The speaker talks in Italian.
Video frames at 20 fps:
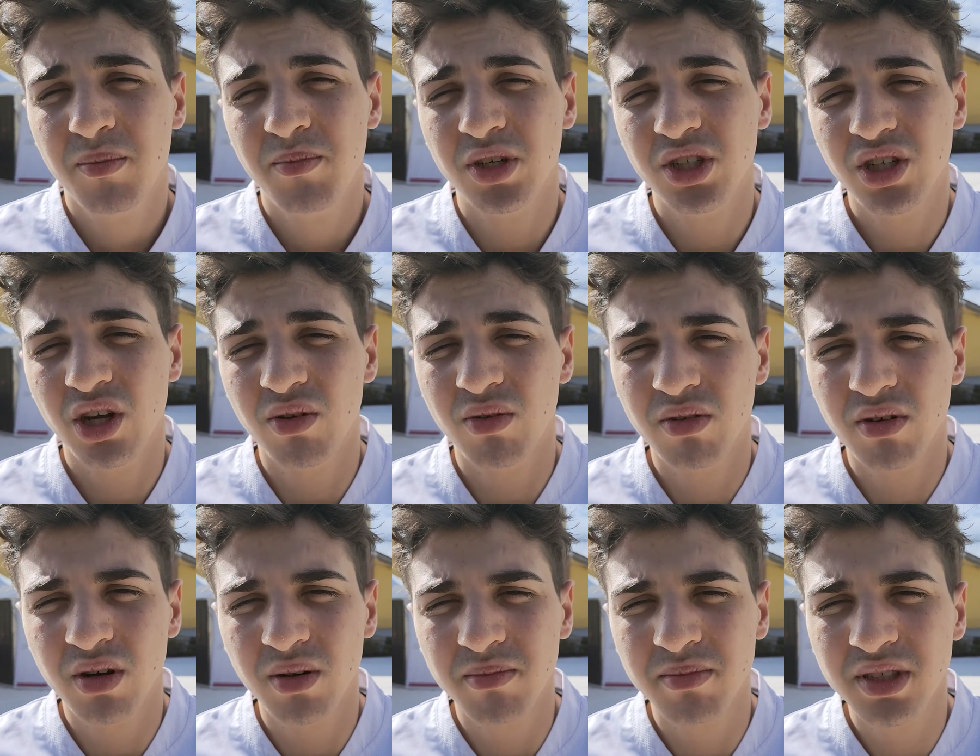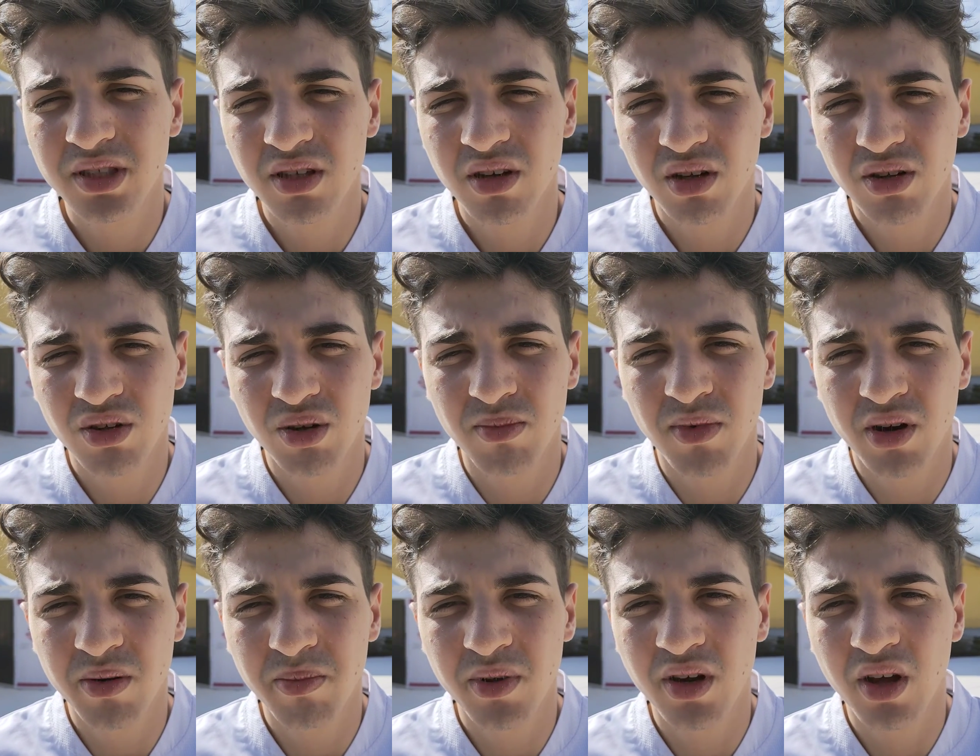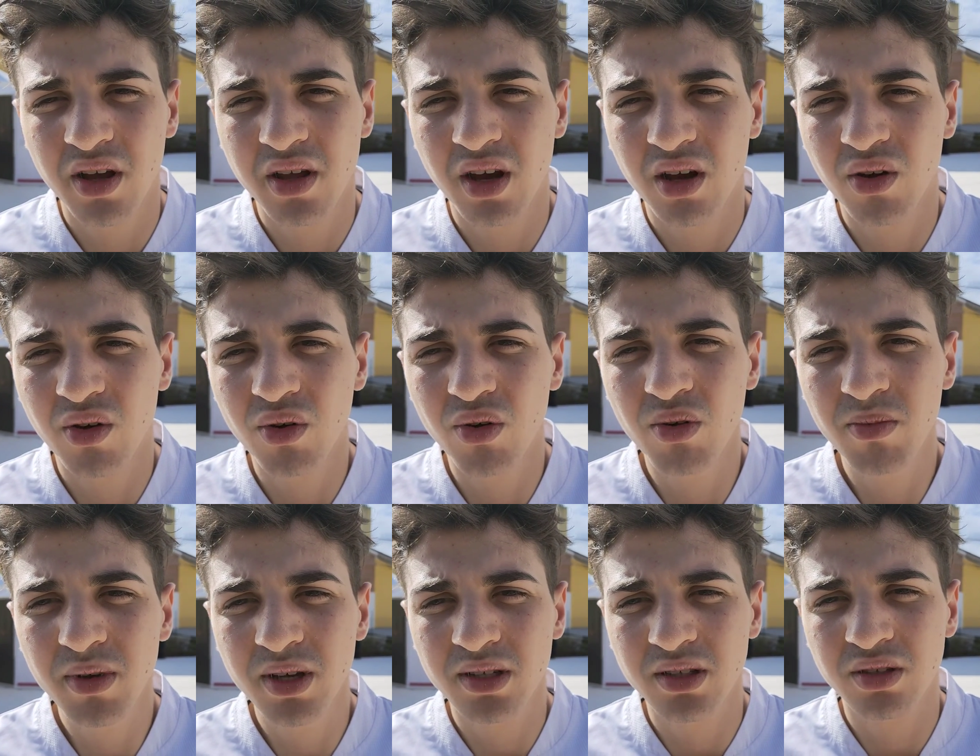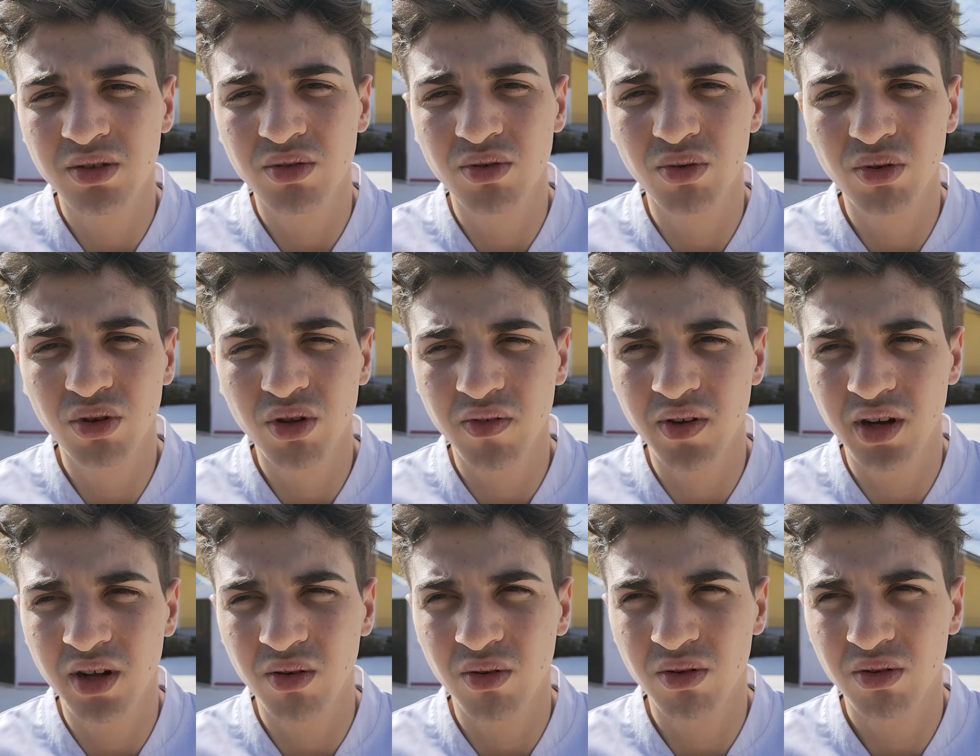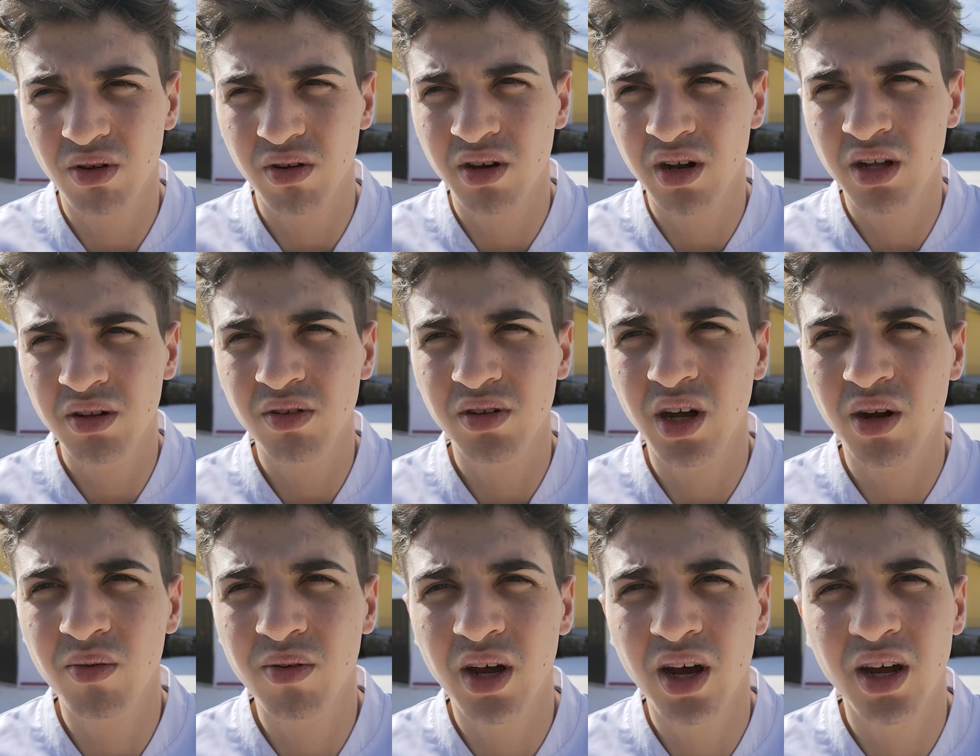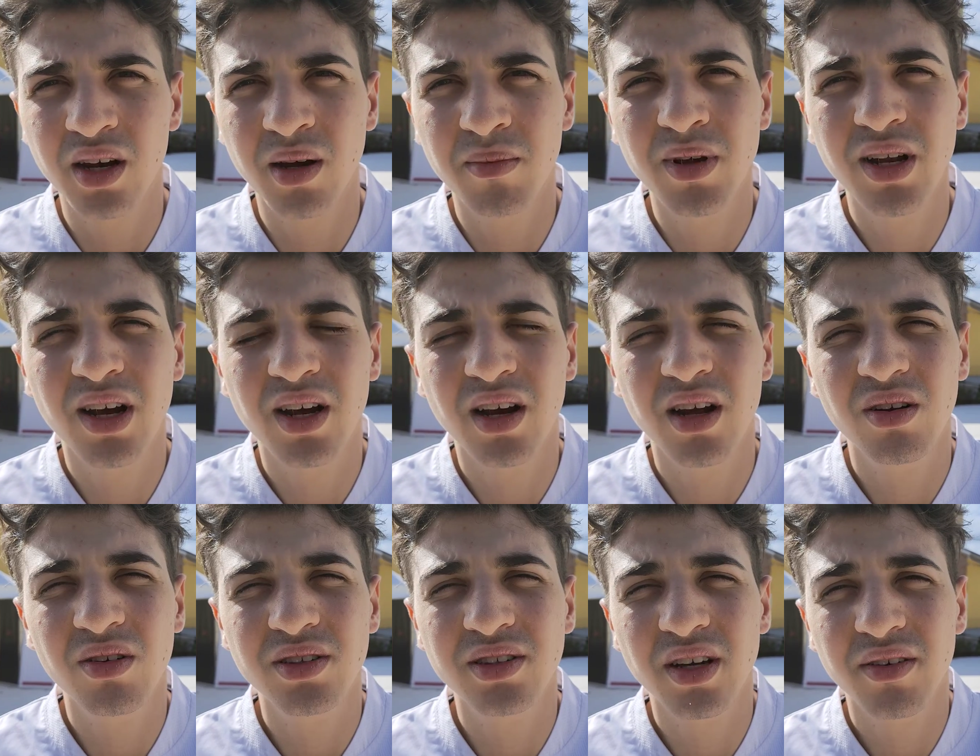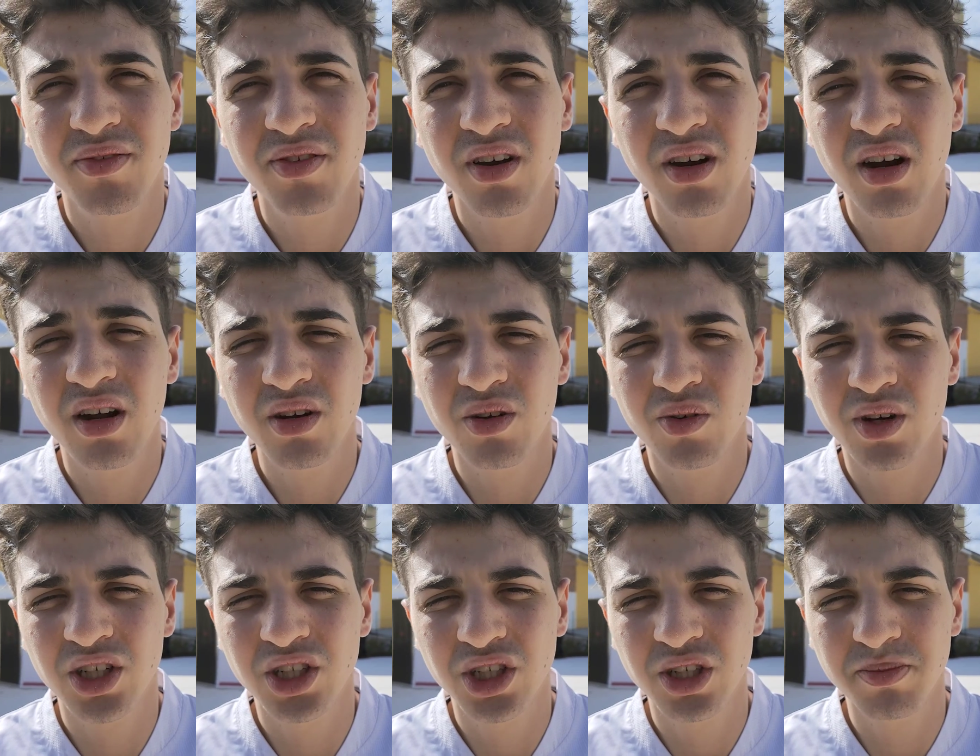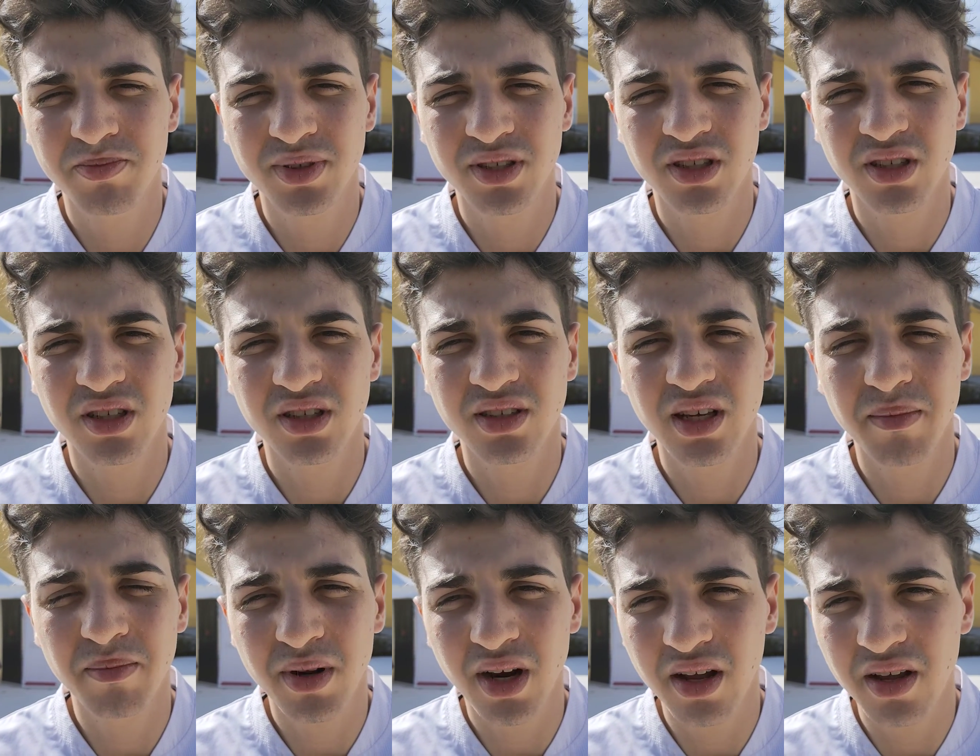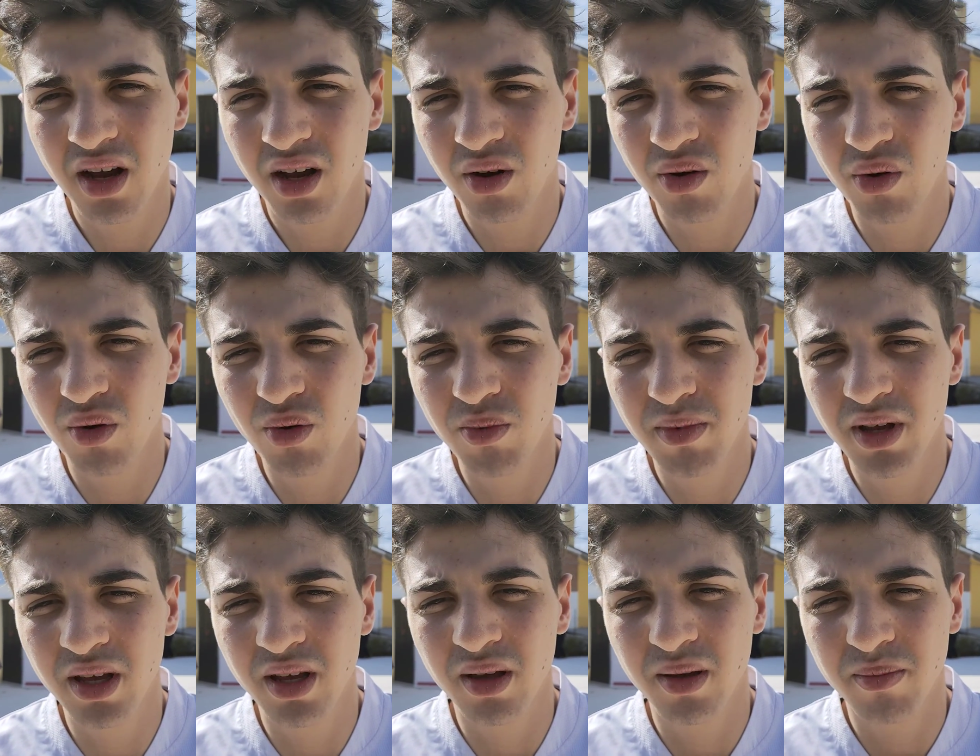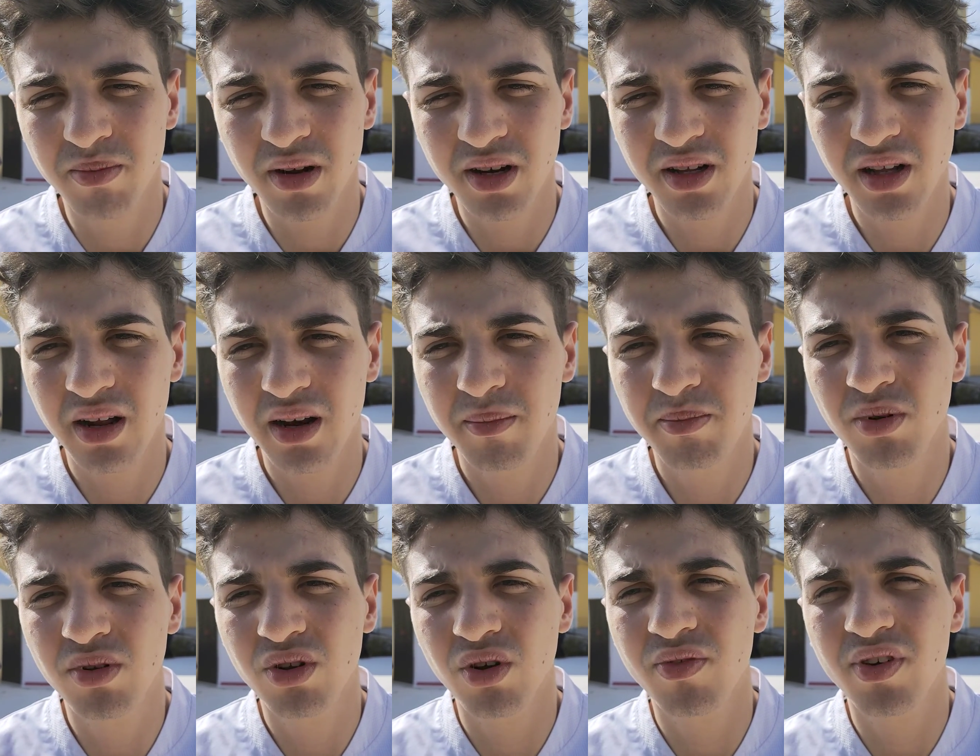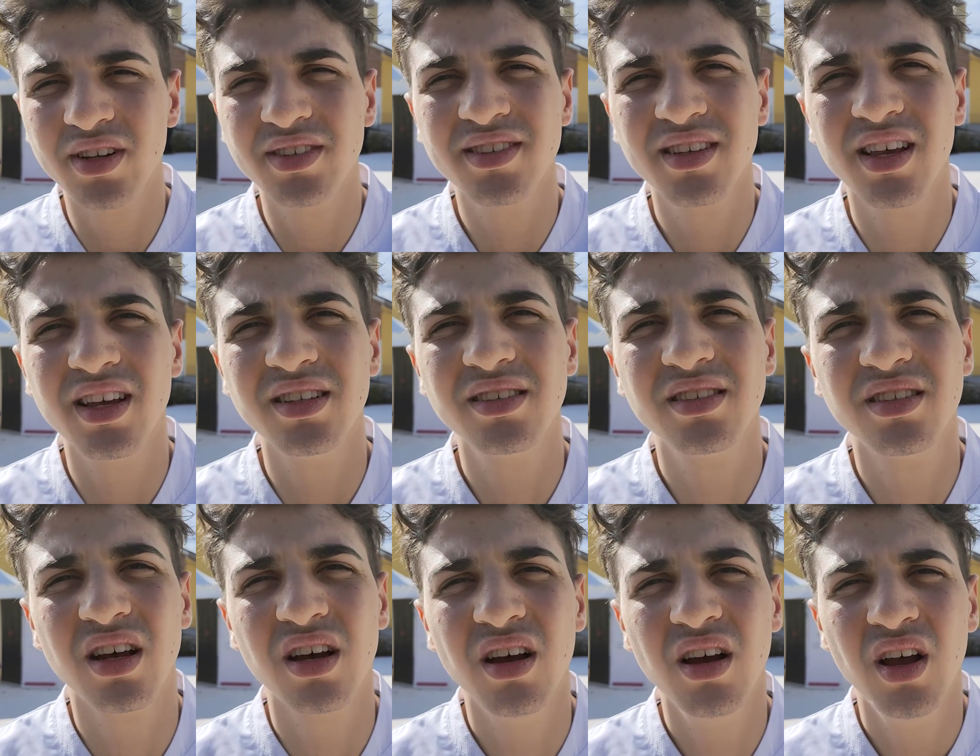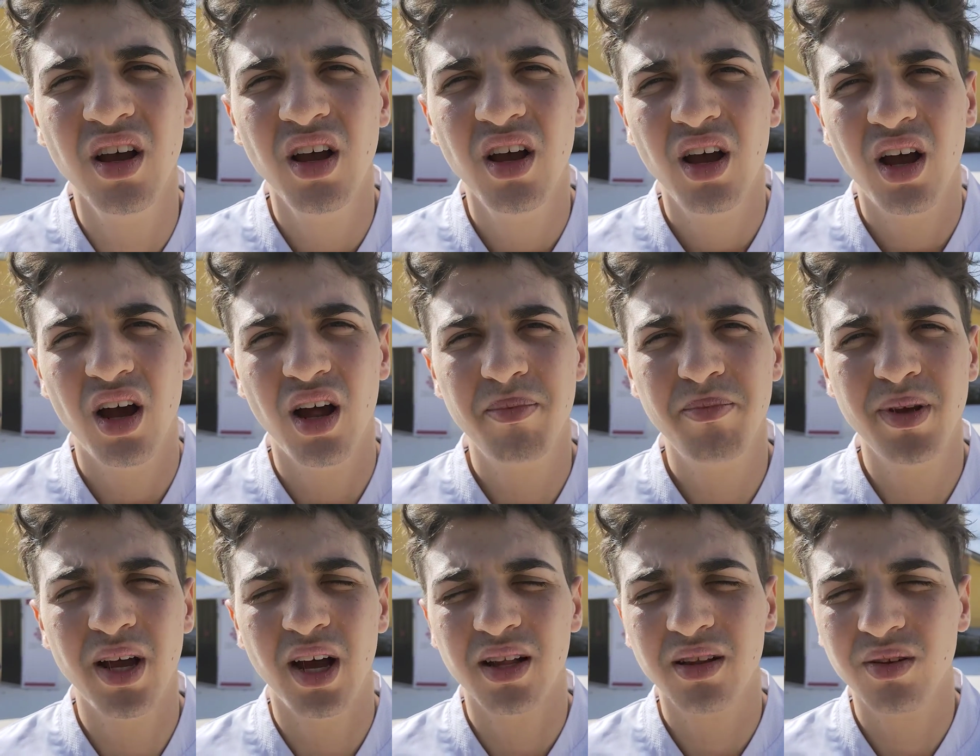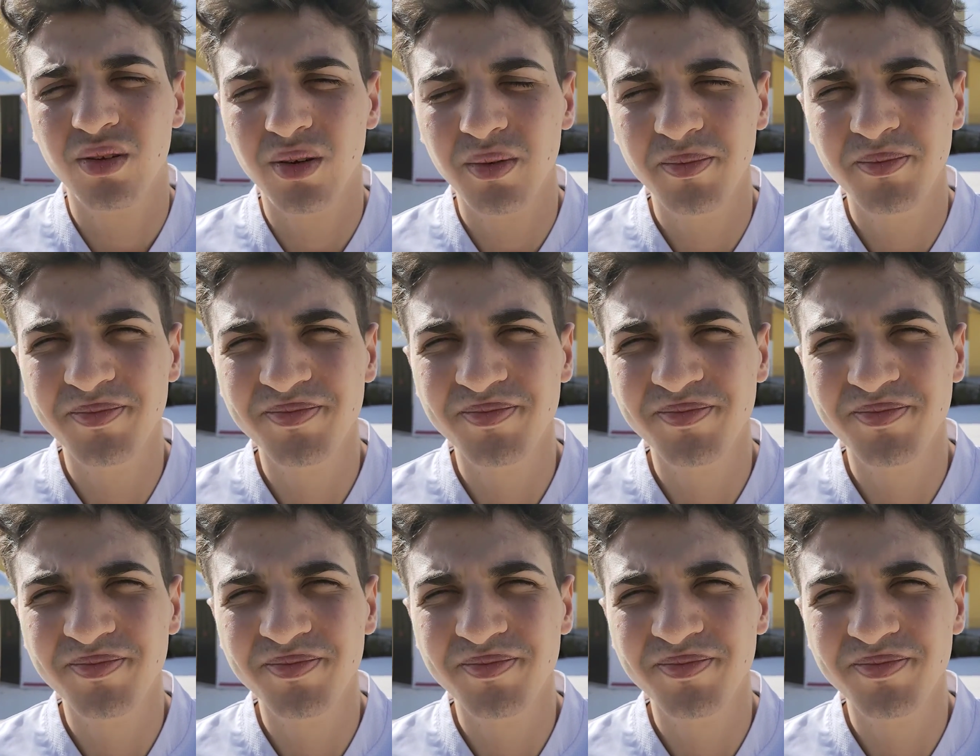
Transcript: poi c'è un biscotto morbido agli agrumi e tutto viene contornato da una, una melaga allo zafferano e una chips sempre agli agrumi per dare appunto freschezza al piatto.